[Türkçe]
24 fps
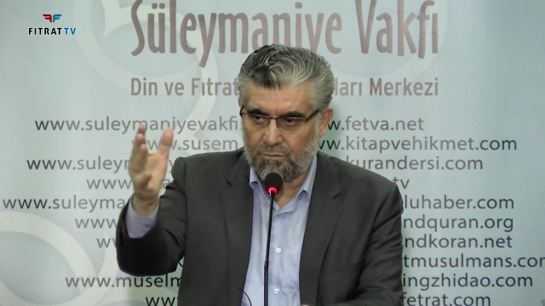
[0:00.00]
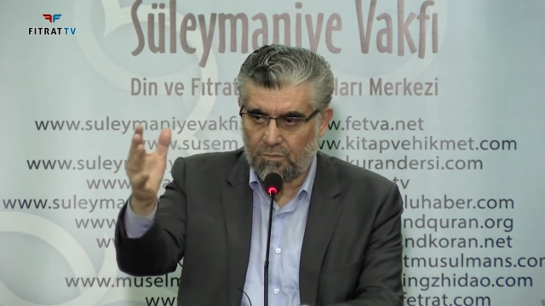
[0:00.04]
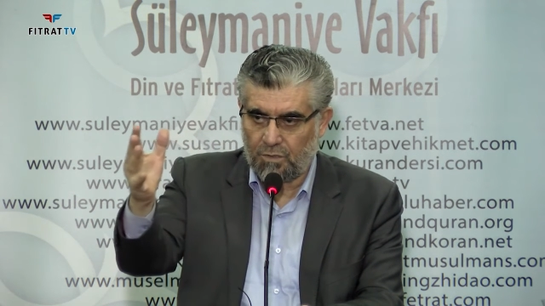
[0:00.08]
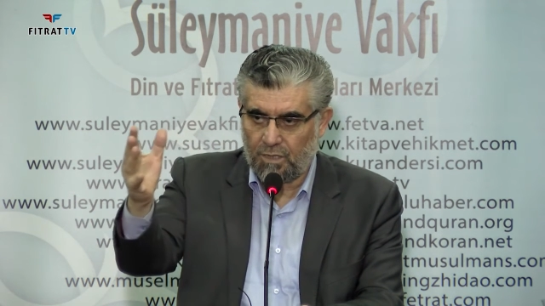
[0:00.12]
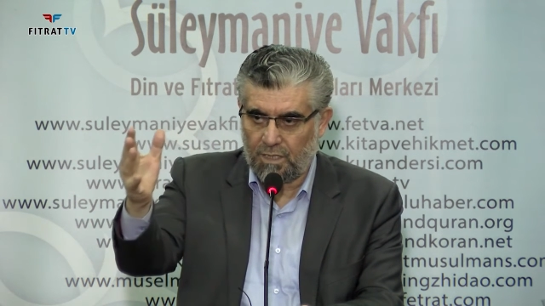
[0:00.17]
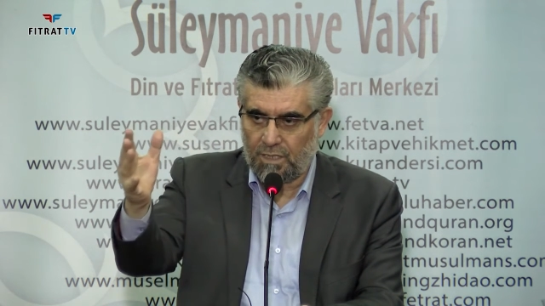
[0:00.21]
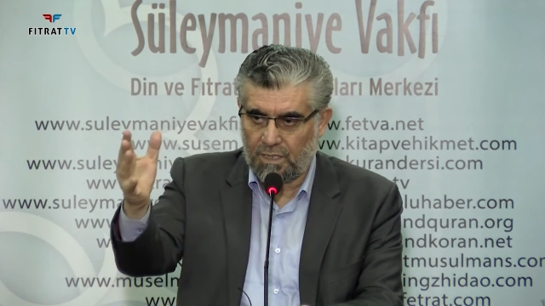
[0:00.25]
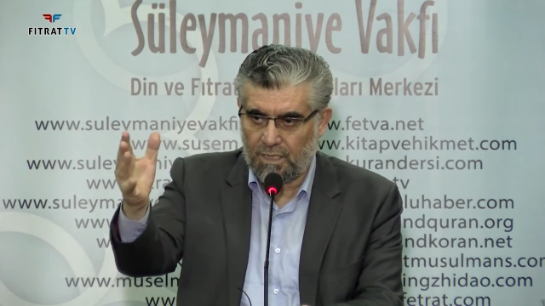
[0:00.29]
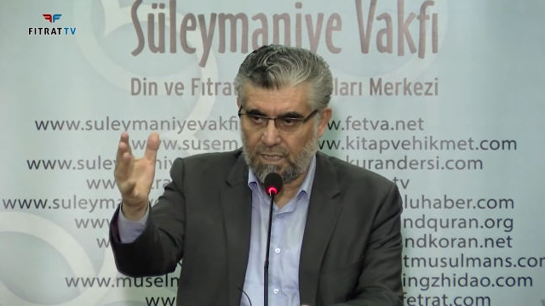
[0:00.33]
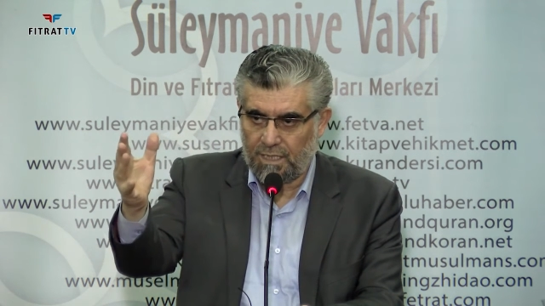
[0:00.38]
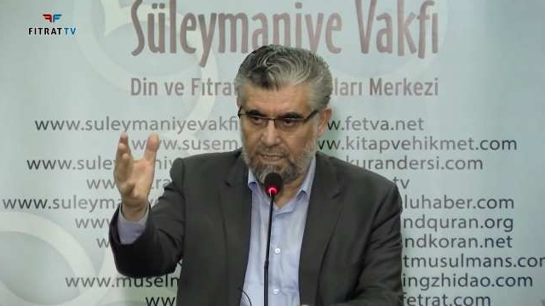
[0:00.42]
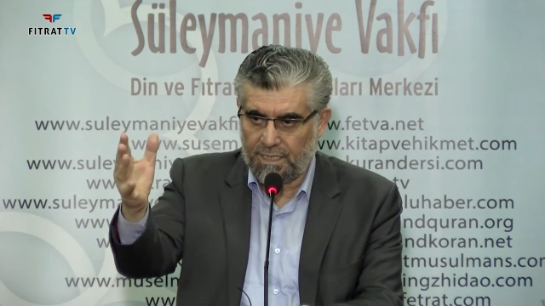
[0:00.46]
Bu
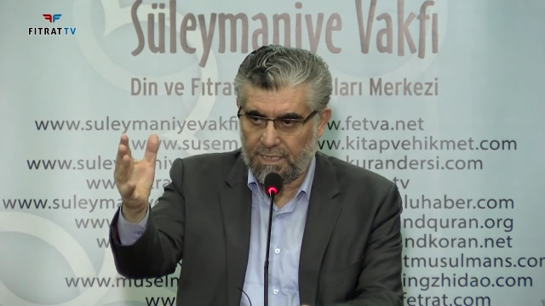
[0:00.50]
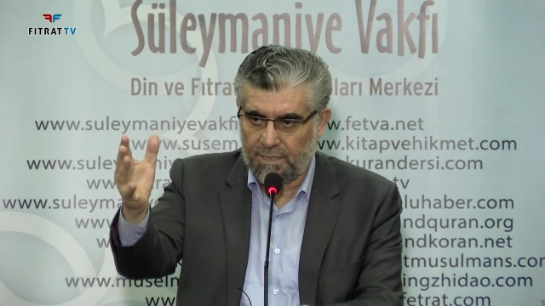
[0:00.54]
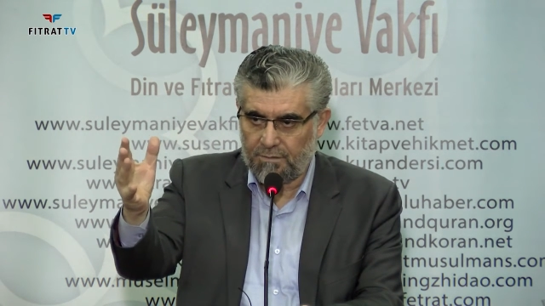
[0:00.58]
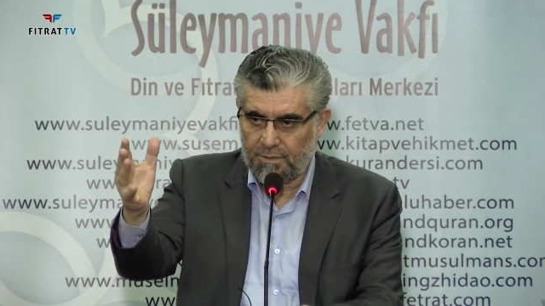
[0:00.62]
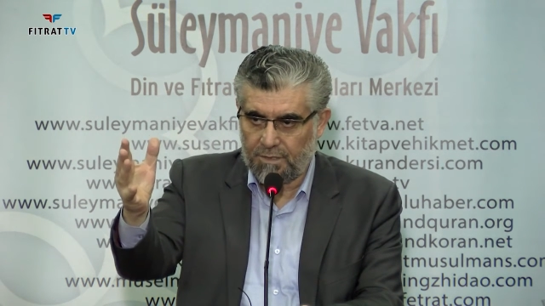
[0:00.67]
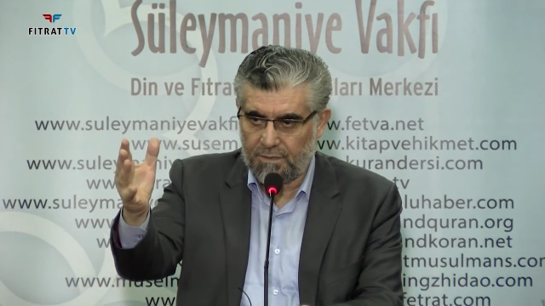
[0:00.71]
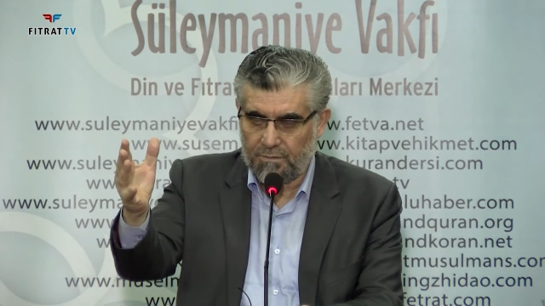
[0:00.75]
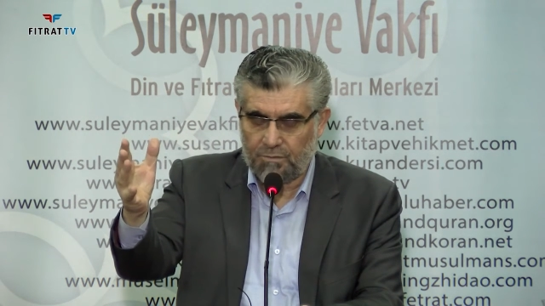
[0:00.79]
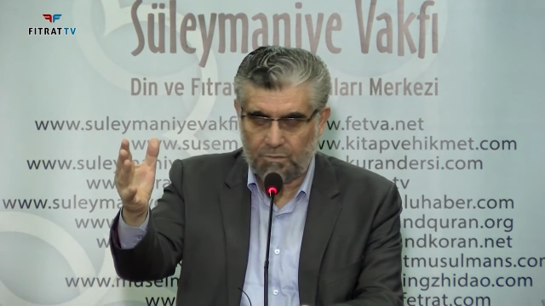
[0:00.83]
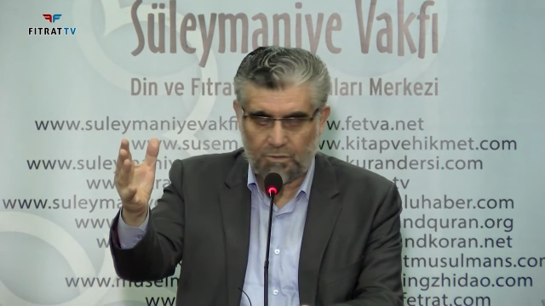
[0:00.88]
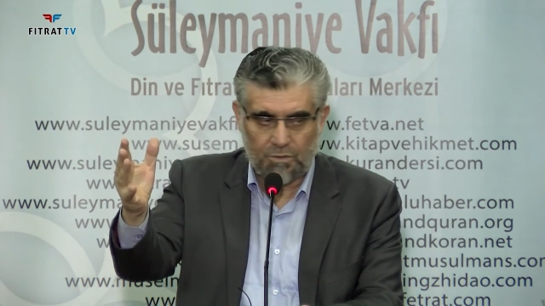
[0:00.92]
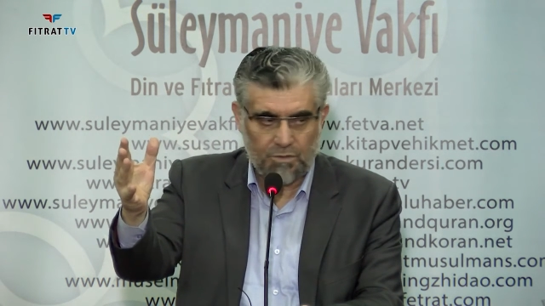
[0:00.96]
Allah'ın
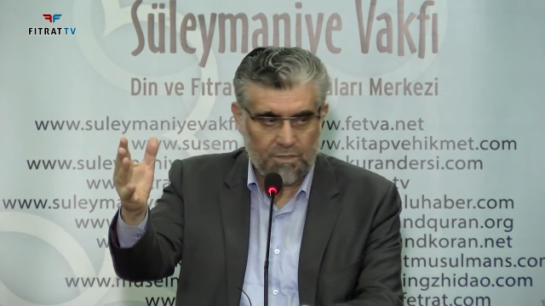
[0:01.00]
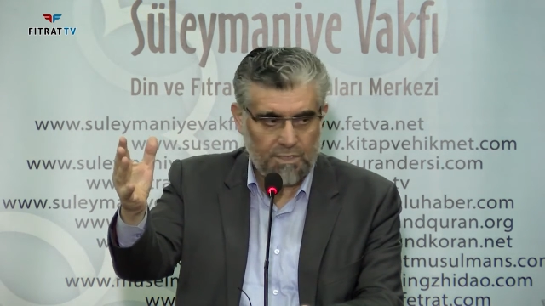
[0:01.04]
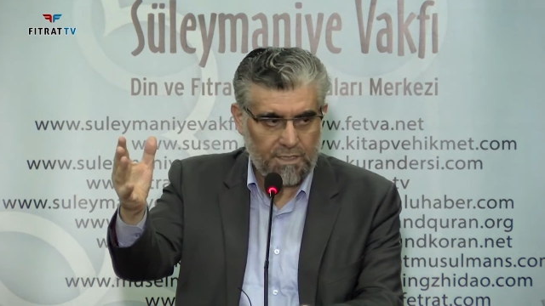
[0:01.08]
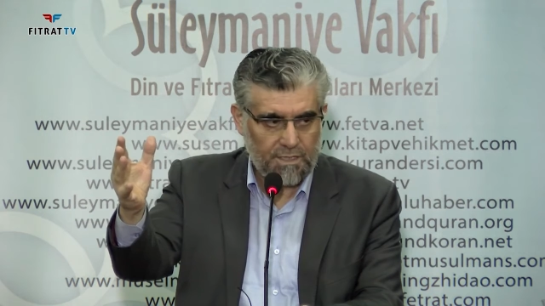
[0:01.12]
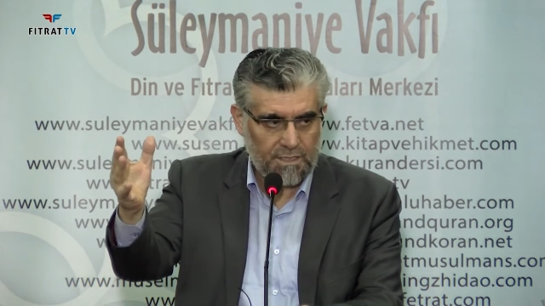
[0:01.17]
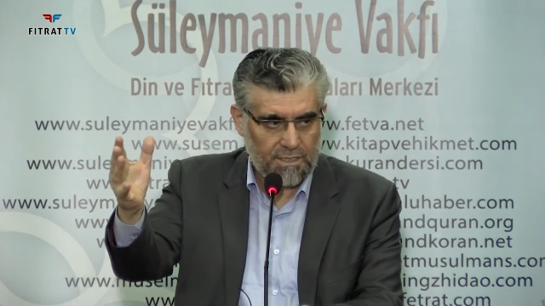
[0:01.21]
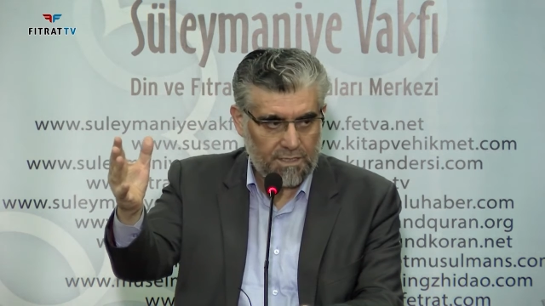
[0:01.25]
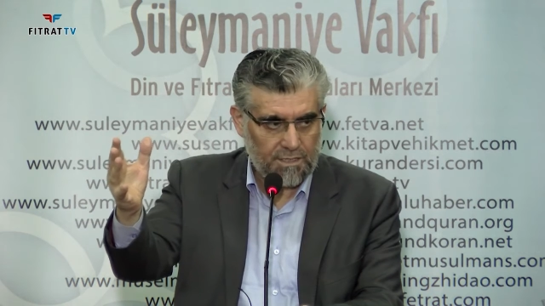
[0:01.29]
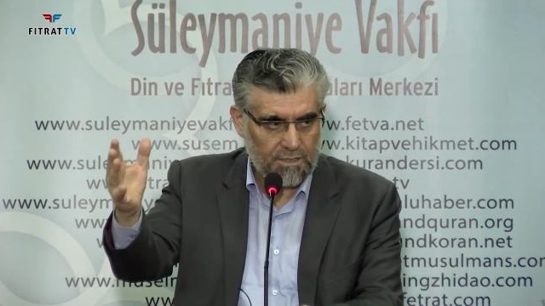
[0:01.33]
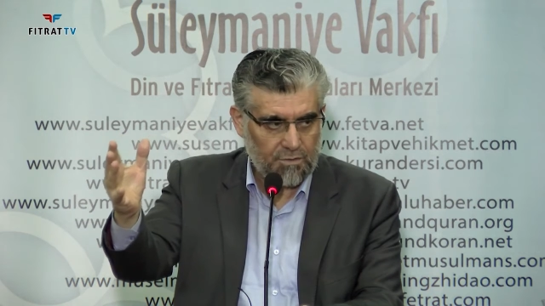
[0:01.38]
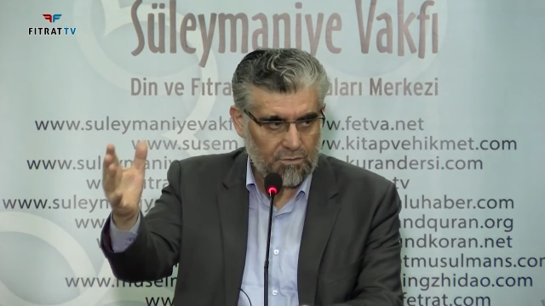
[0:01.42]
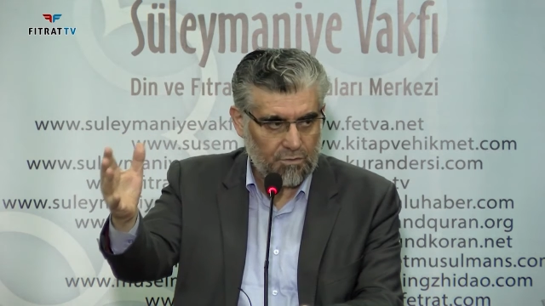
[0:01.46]
emri mi yoksa
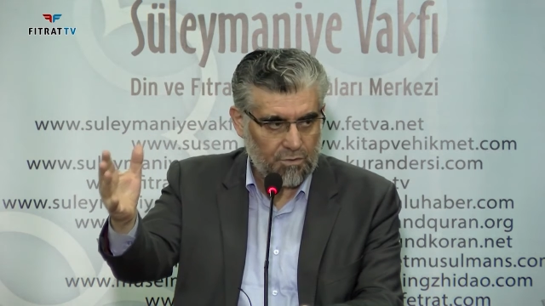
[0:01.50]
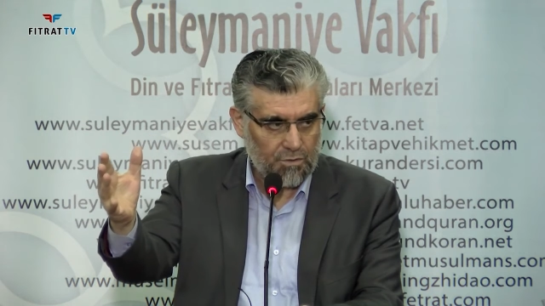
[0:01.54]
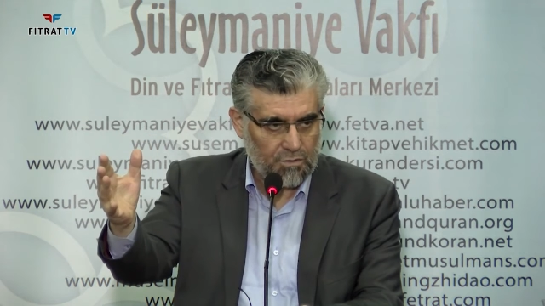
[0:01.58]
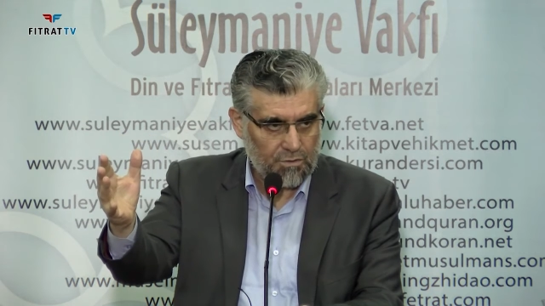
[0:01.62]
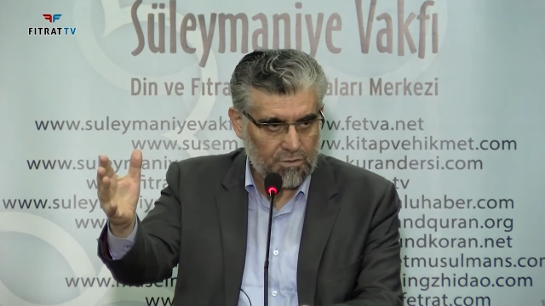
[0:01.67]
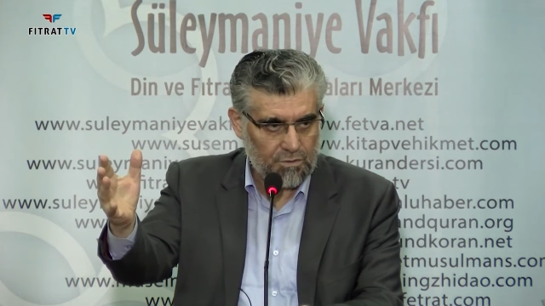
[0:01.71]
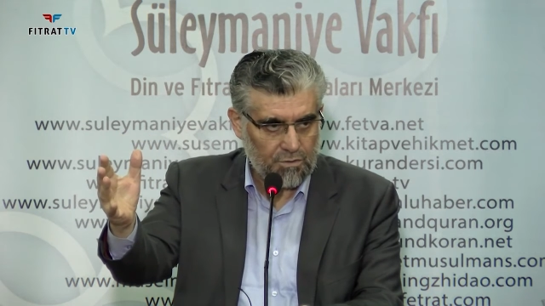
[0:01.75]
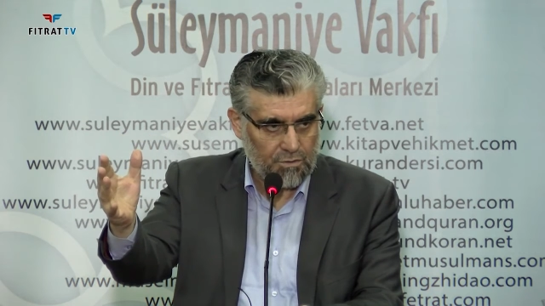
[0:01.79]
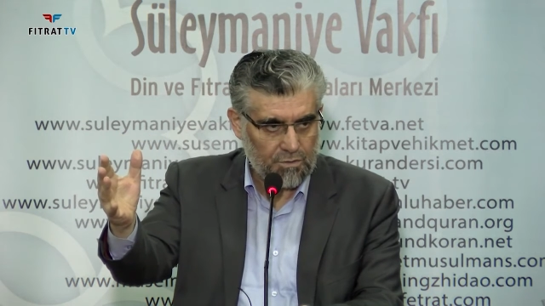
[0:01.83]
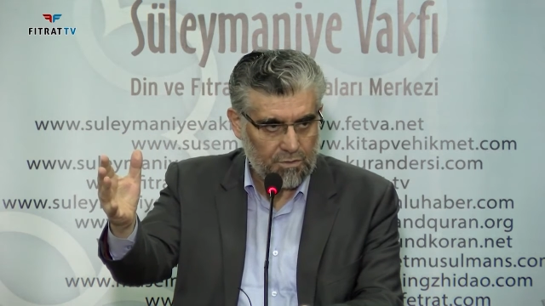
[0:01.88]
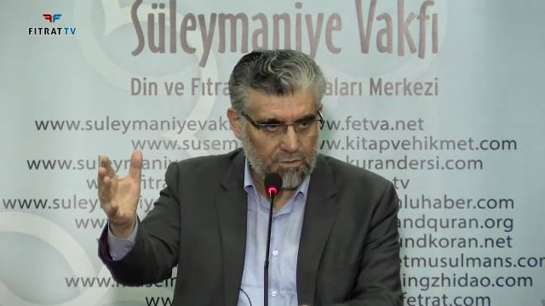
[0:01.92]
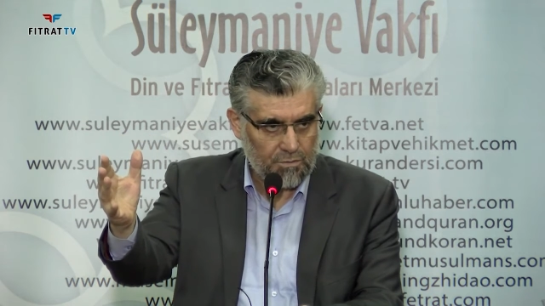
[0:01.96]
sizin
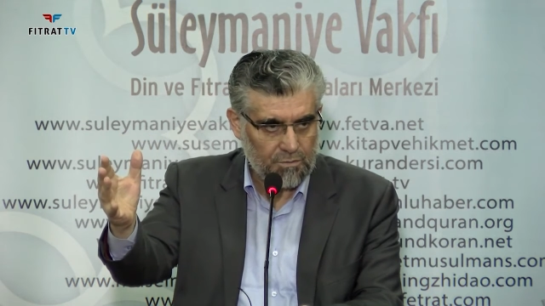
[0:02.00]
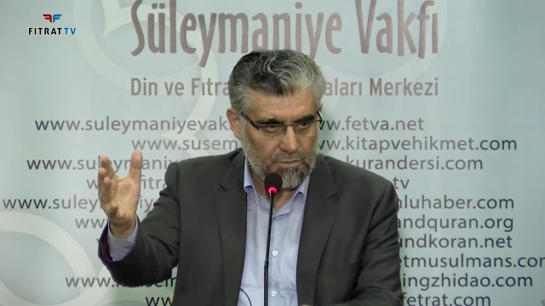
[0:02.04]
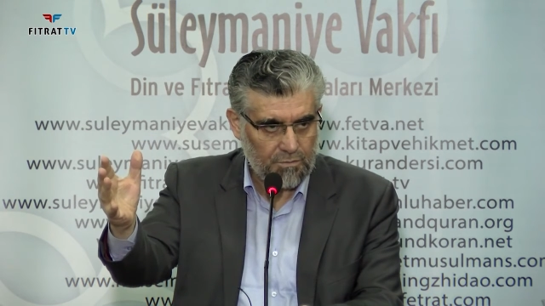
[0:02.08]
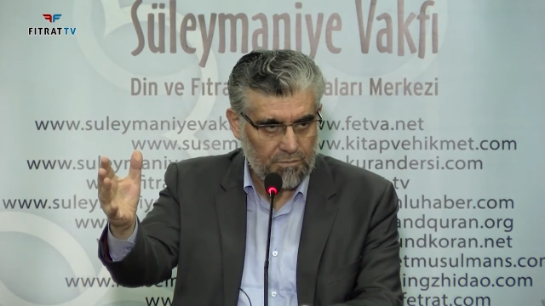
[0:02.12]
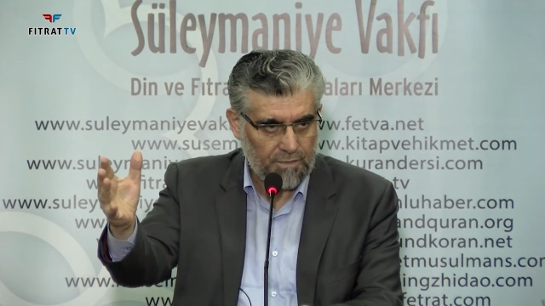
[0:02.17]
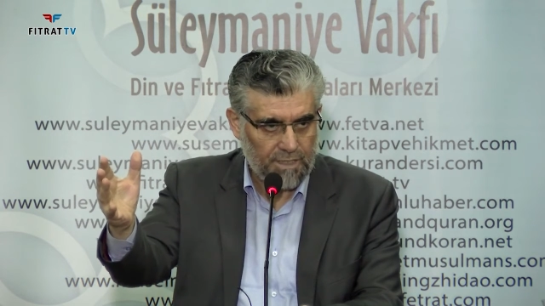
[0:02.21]
görüşünüz mü?